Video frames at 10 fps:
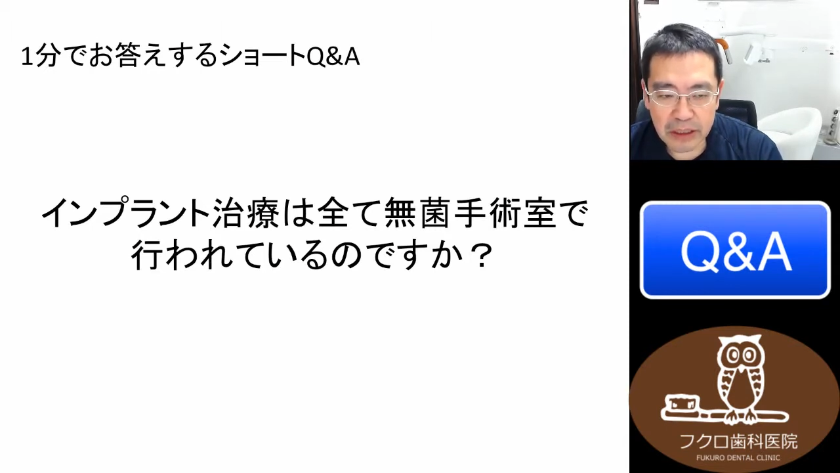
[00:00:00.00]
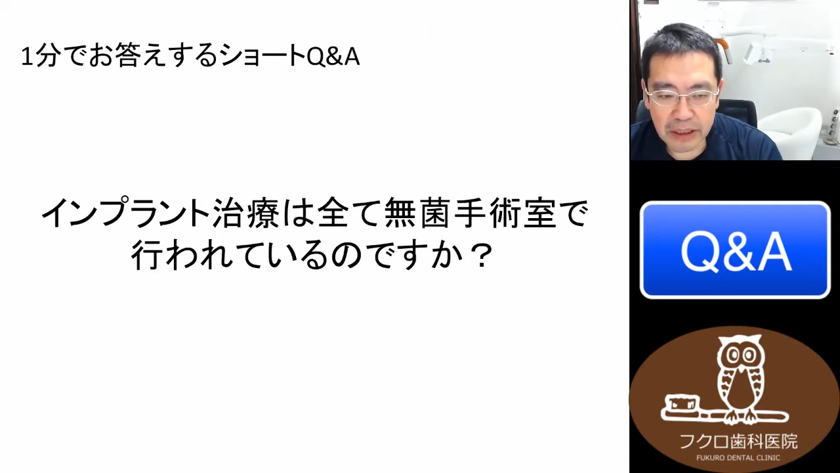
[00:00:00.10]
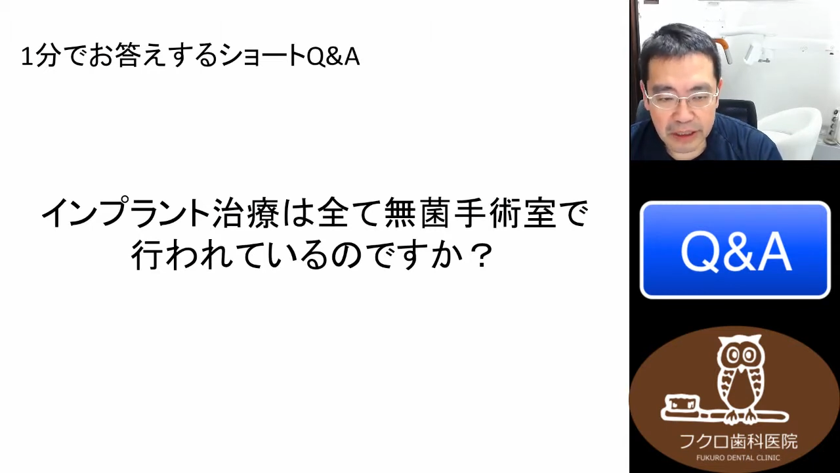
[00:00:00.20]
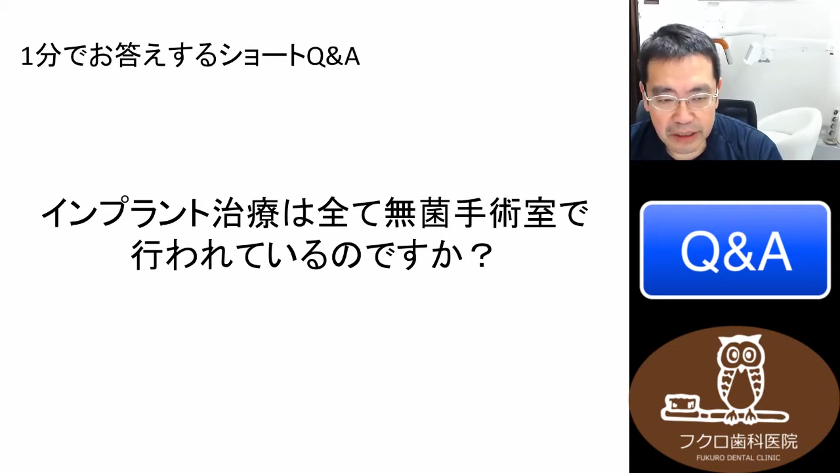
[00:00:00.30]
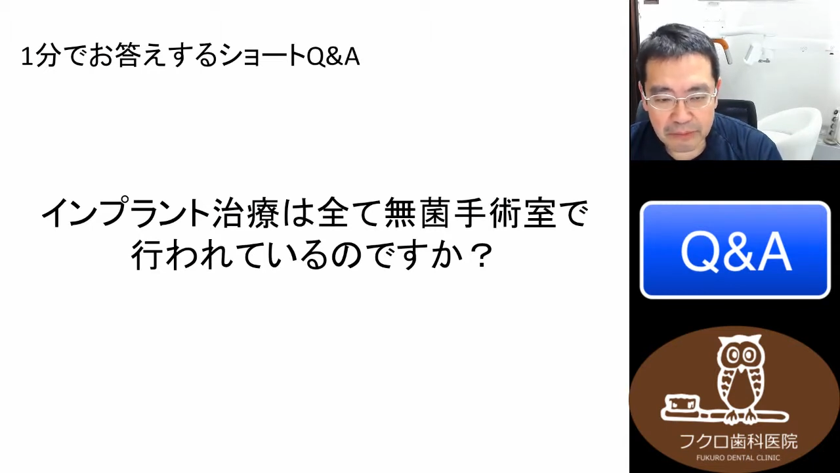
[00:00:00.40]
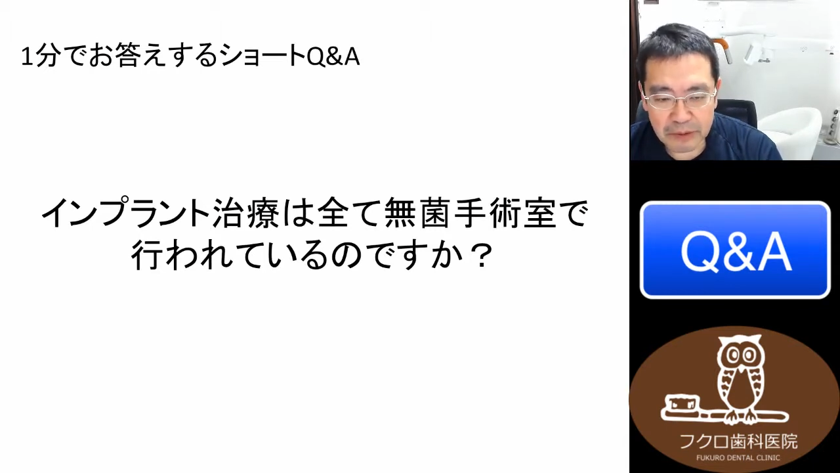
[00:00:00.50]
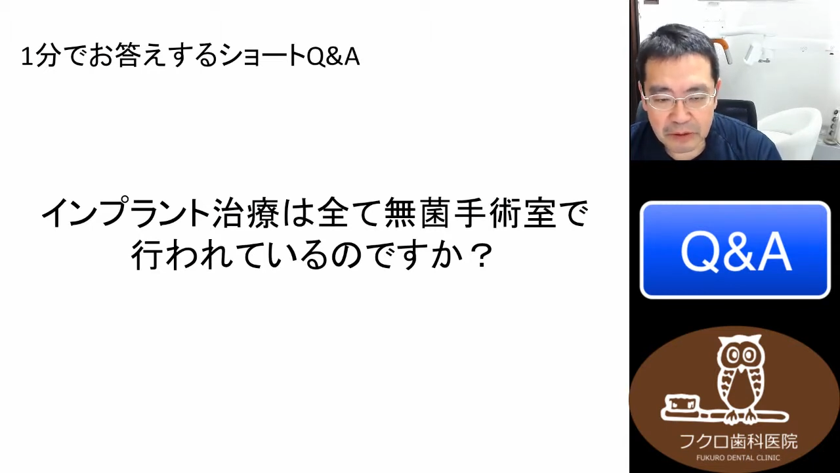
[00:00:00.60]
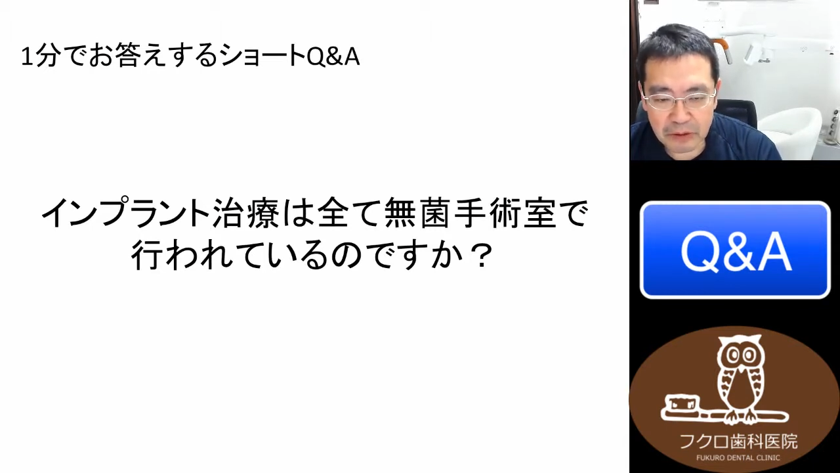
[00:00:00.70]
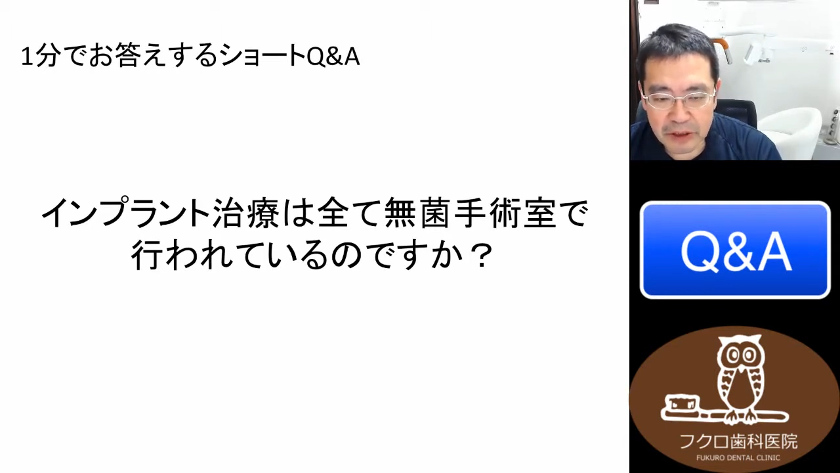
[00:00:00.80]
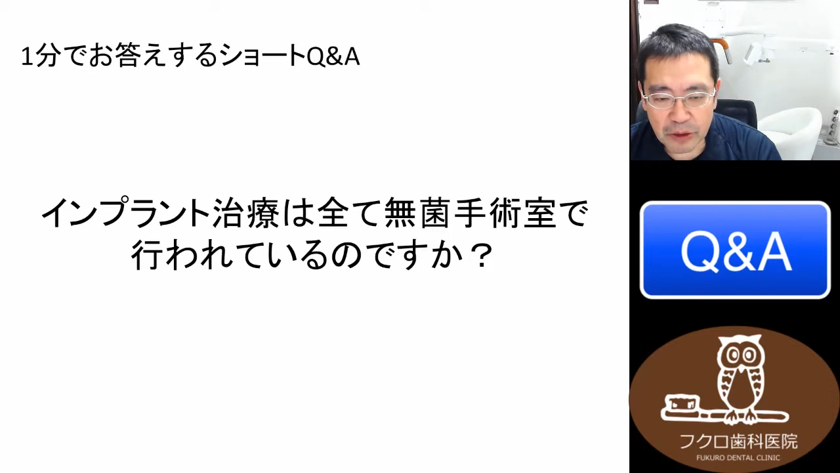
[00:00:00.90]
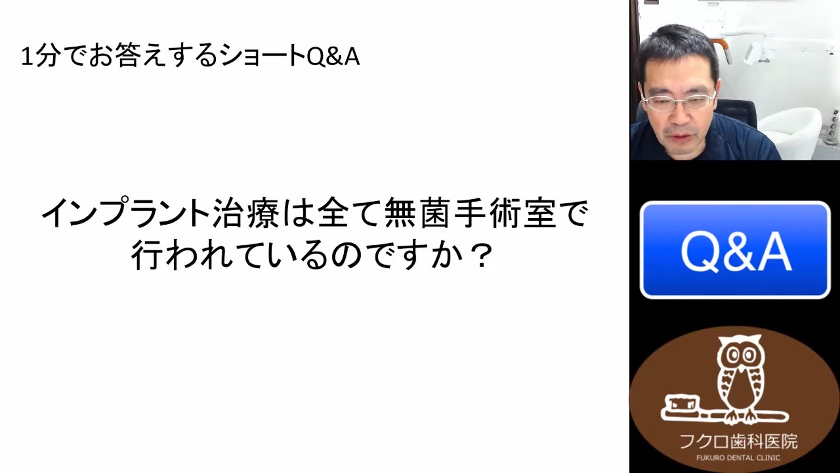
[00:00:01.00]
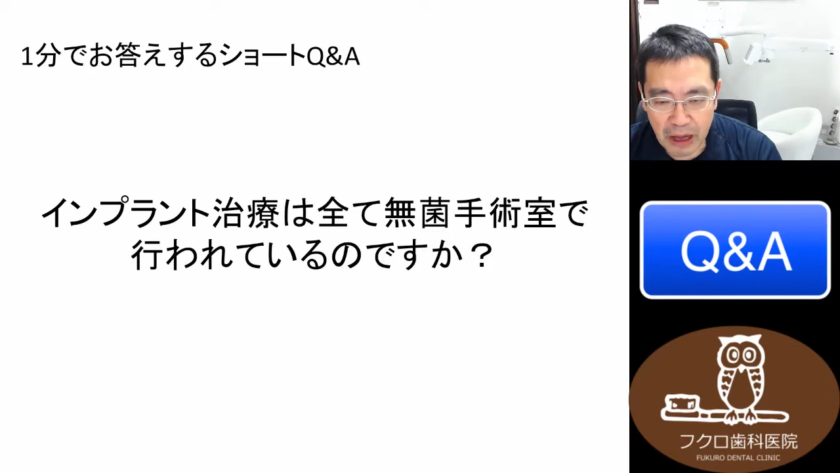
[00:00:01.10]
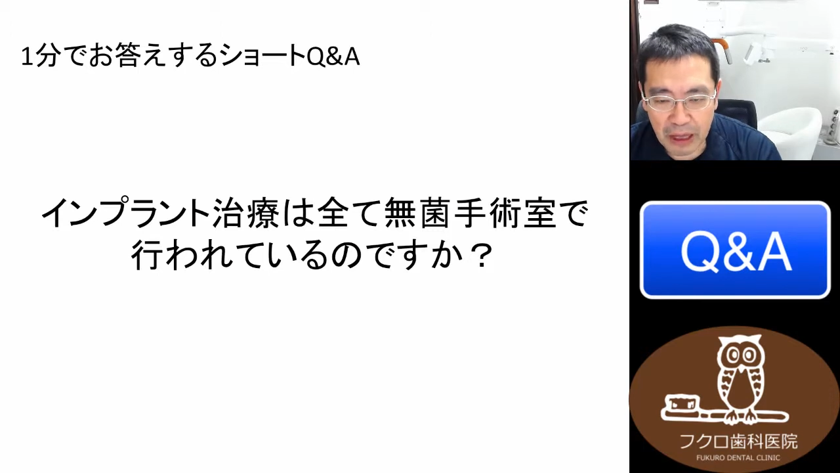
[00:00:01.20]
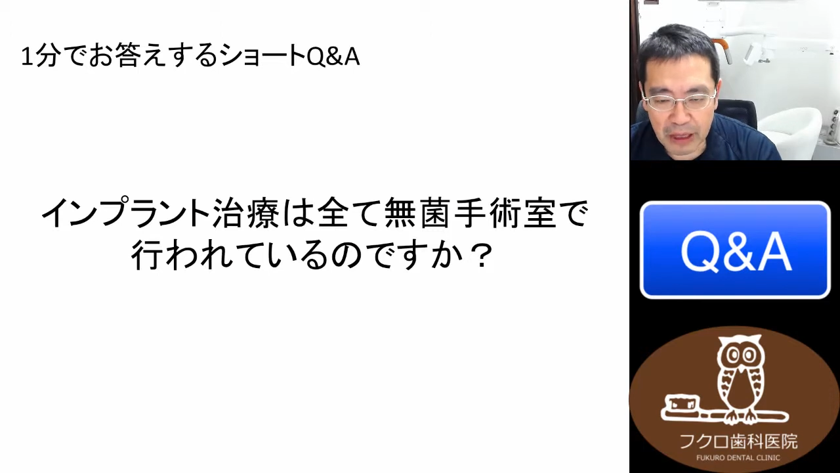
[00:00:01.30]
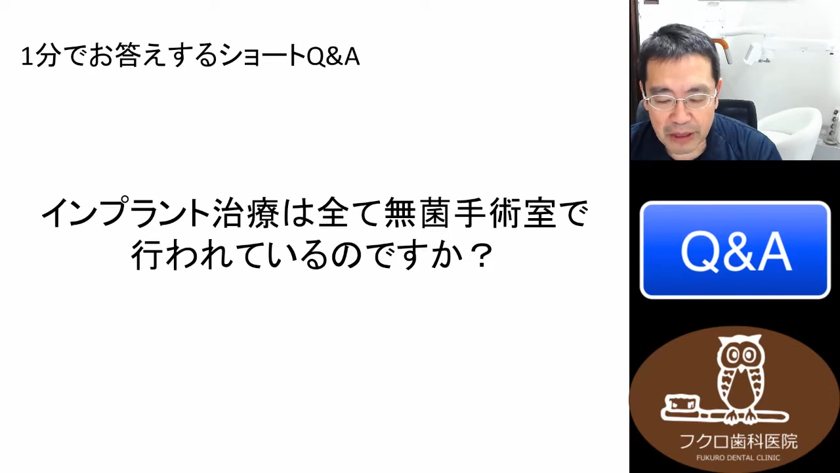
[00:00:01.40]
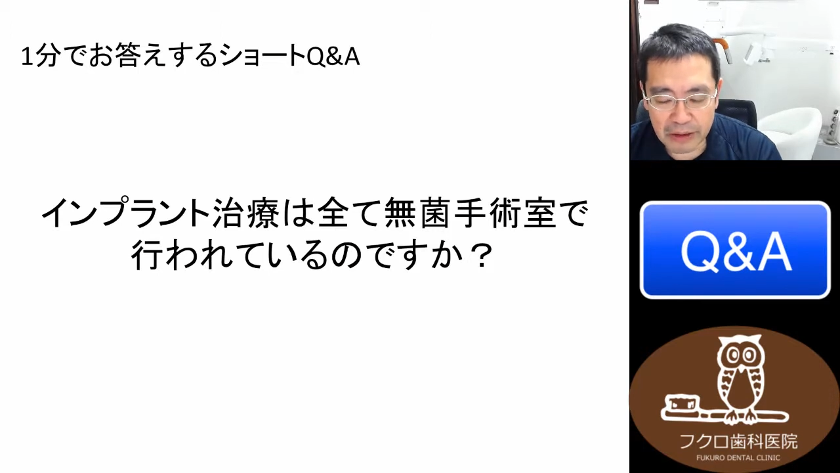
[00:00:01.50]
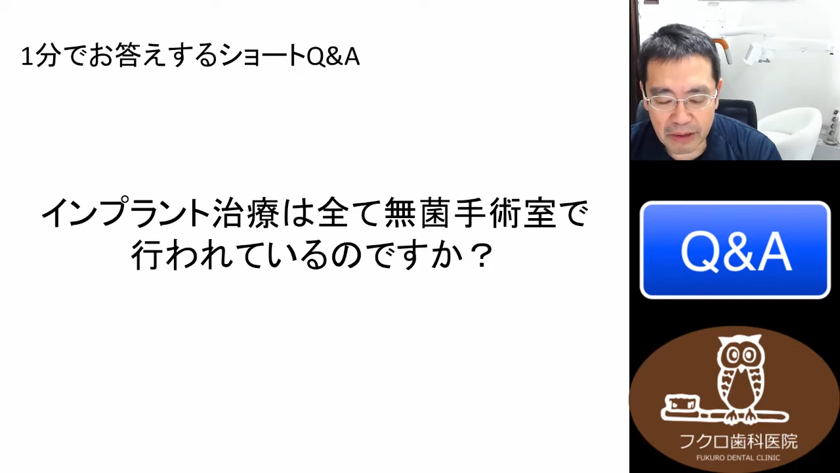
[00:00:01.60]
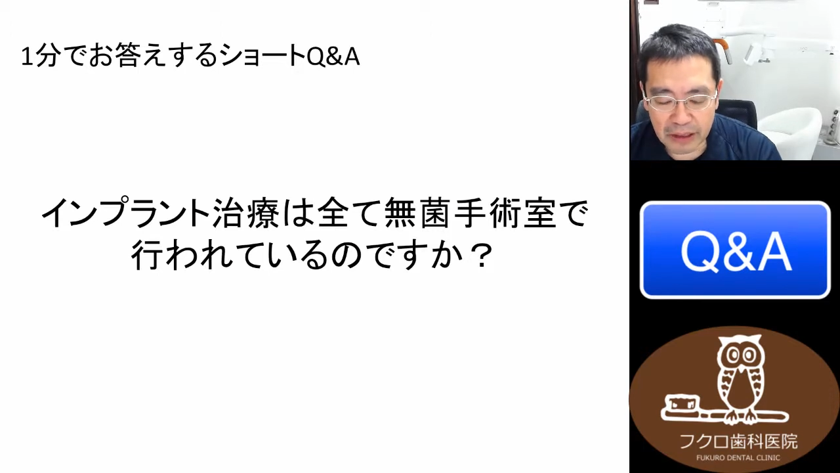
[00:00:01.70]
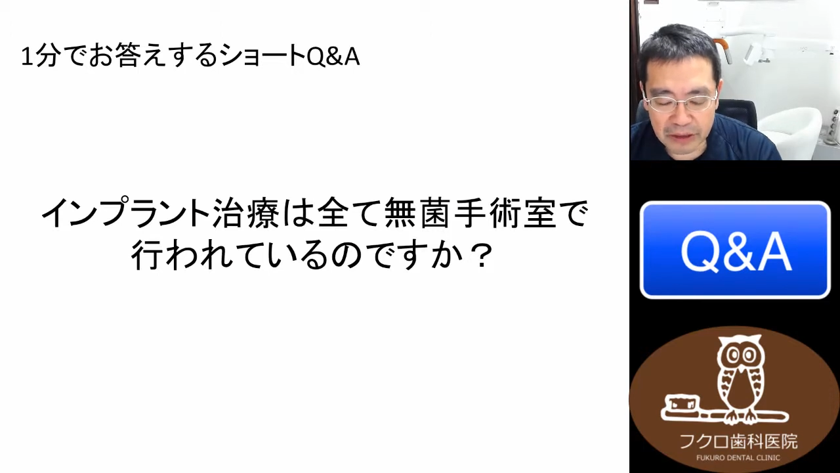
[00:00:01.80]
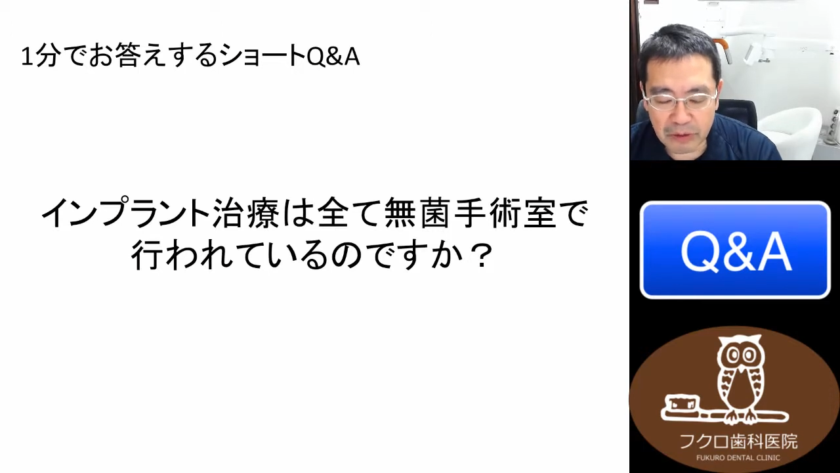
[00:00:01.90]
インプラント治療は、
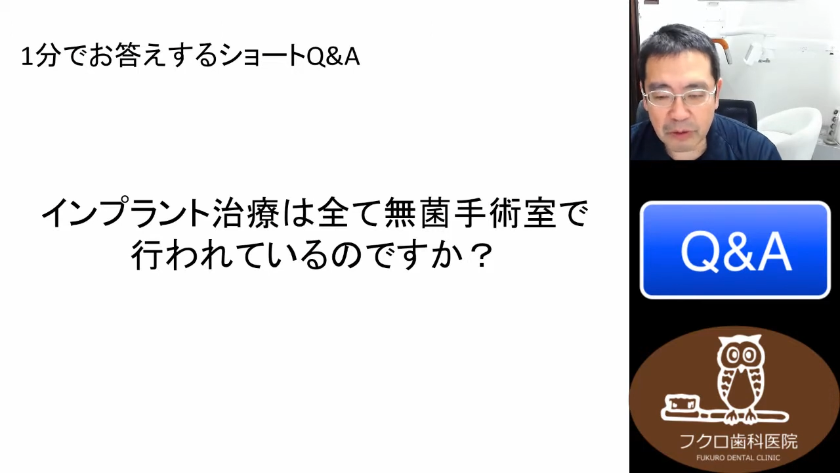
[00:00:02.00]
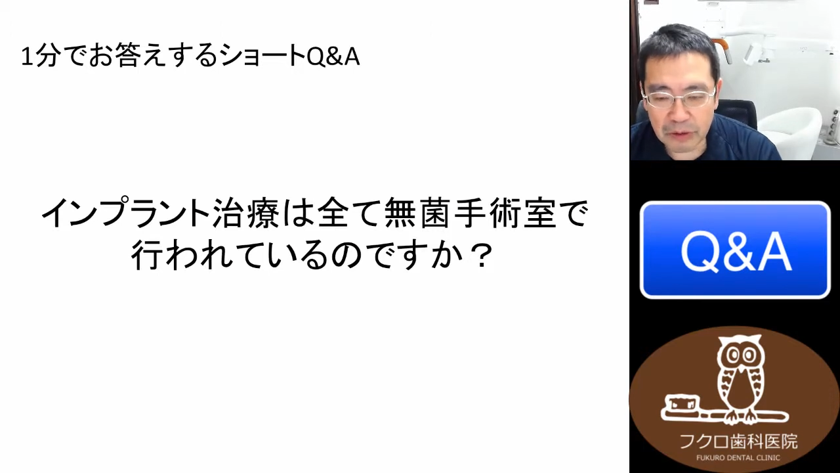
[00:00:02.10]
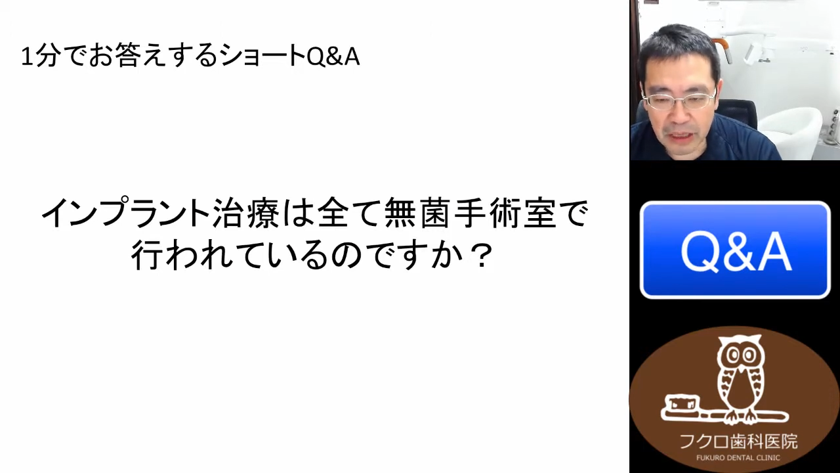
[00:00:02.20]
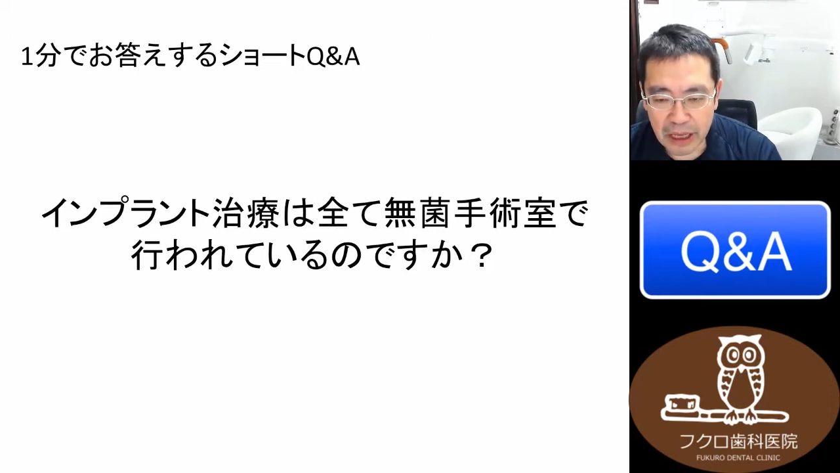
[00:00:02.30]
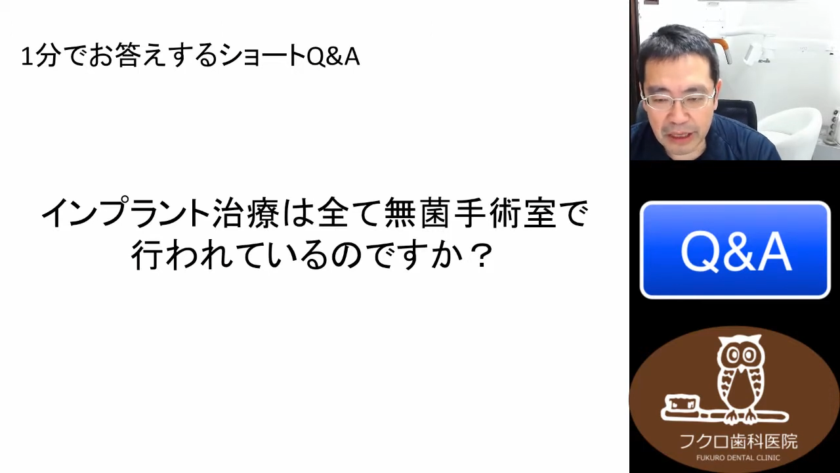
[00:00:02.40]
まあ、基本、